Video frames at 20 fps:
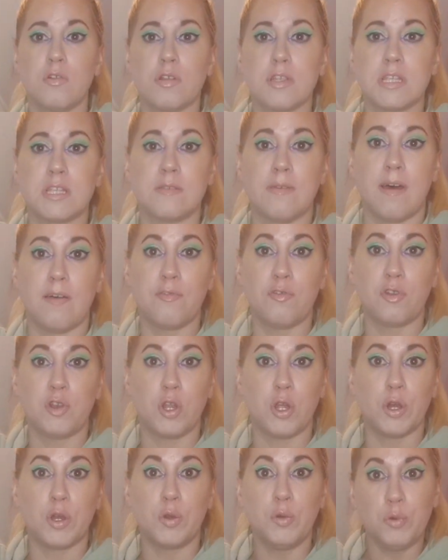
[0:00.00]
und zwar von
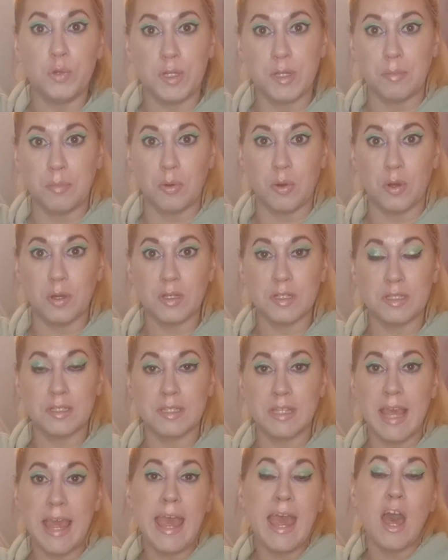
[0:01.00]
der Goodie
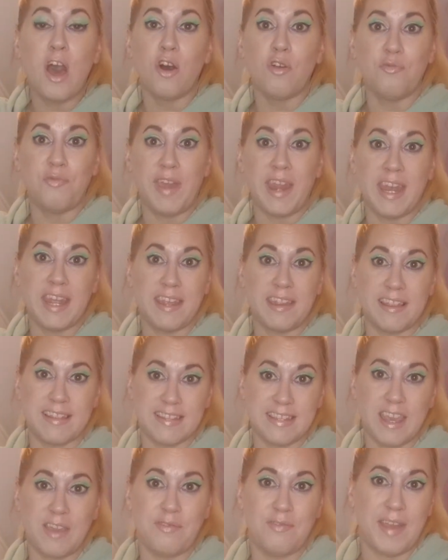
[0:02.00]
Box. Und wenn euch
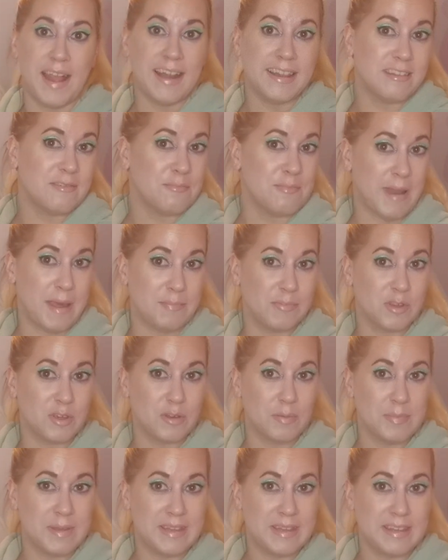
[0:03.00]
das gefällt, dann bleibt
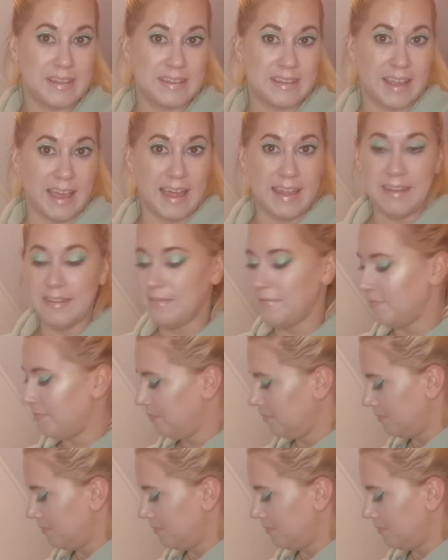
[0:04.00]
doch bitte dran.